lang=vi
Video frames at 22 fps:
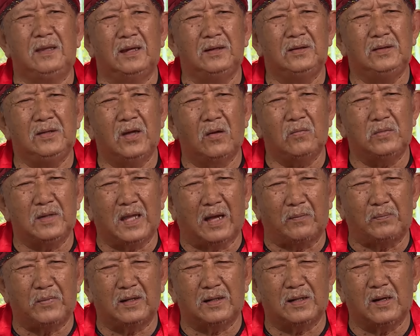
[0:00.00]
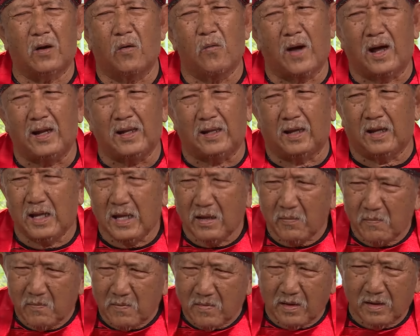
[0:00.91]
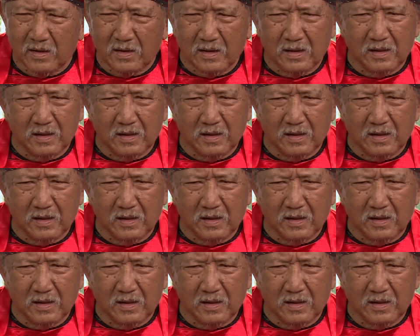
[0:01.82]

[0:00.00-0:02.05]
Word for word: Cái chuyện dông nhập đâu phải hiếm